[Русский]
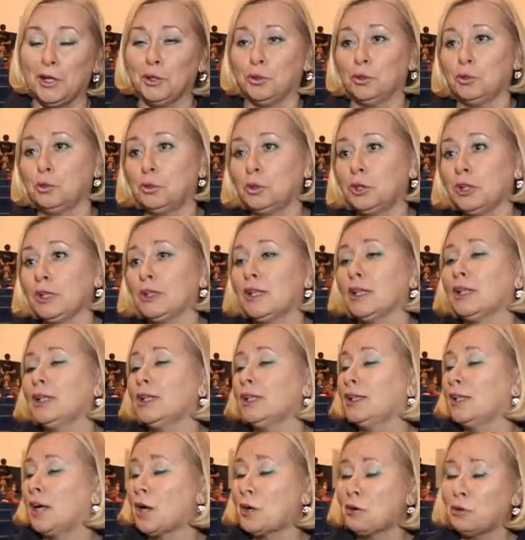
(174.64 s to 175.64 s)
но уже
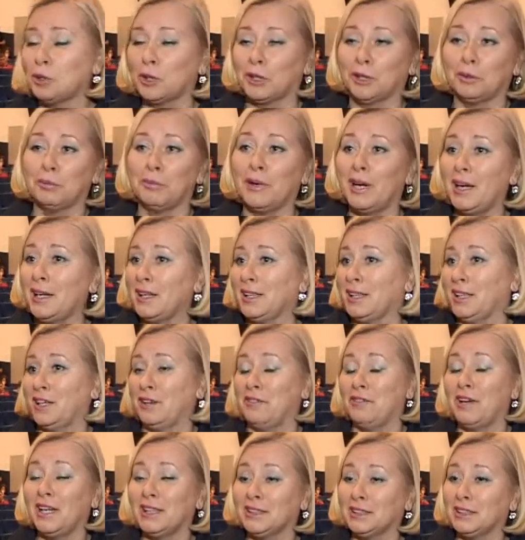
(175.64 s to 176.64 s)
такие хорошие,
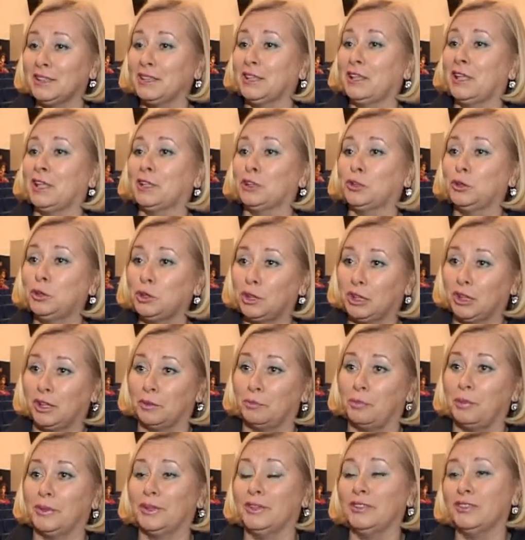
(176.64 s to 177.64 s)
маленькие, вязаные
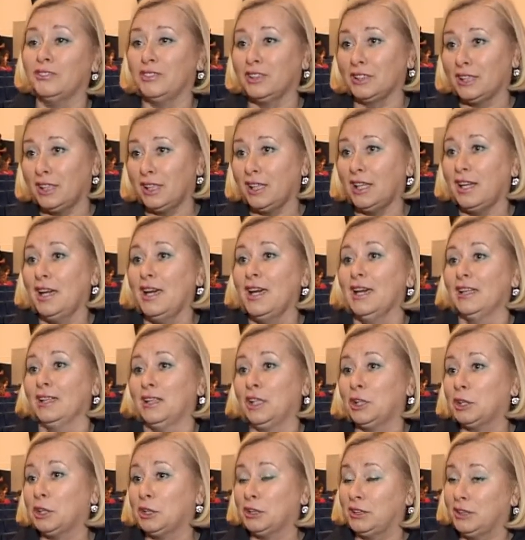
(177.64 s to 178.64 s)
носочки понавезли
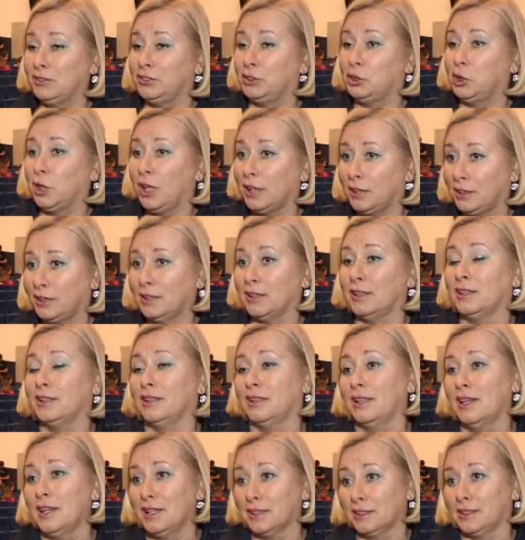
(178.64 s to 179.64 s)
наши
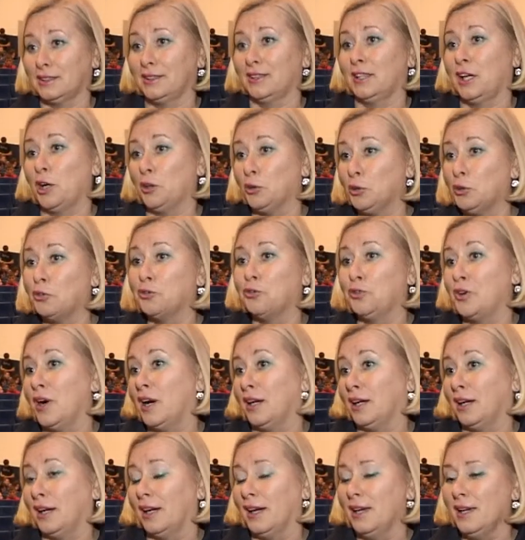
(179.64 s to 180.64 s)
девчата с
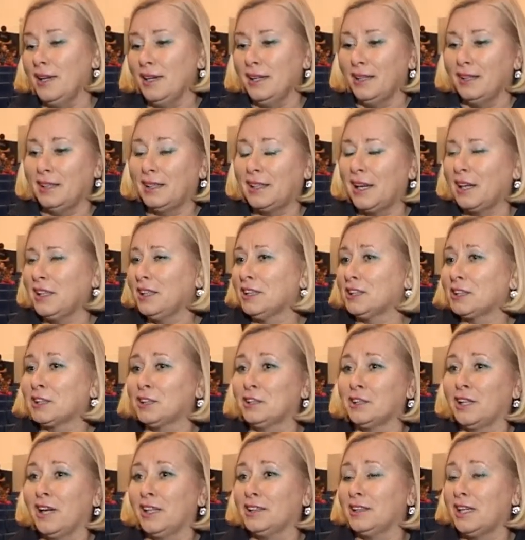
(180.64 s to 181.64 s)
экономфака. И,
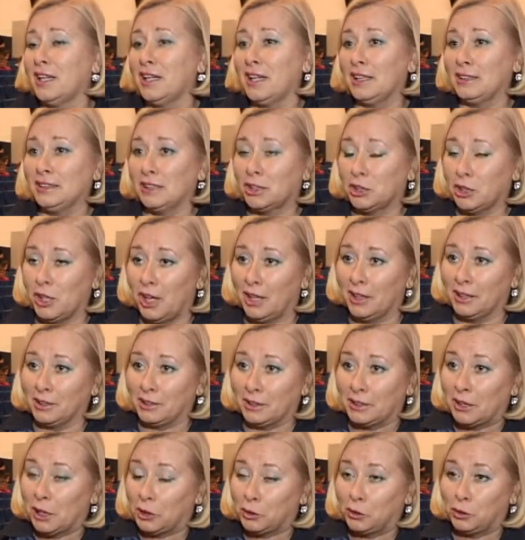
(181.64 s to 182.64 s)
конечно, когда я держала
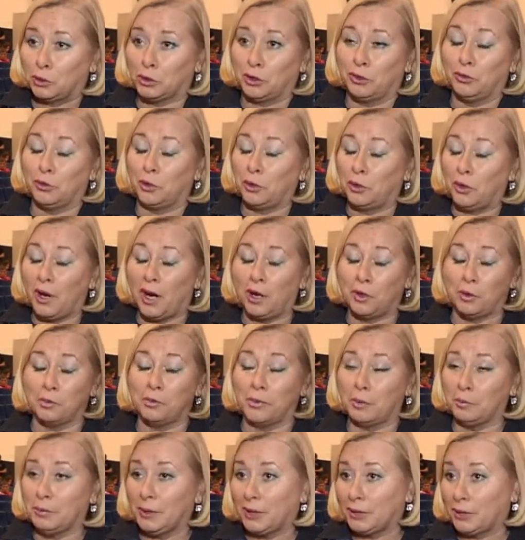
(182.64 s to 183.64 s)
эти носочки в руках, у
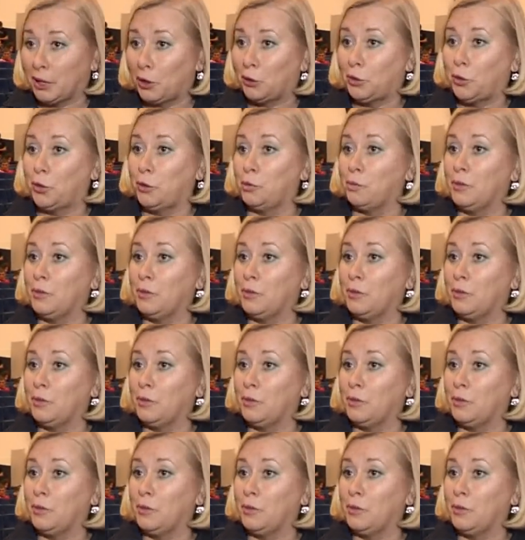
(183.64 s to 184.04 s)
меня было такое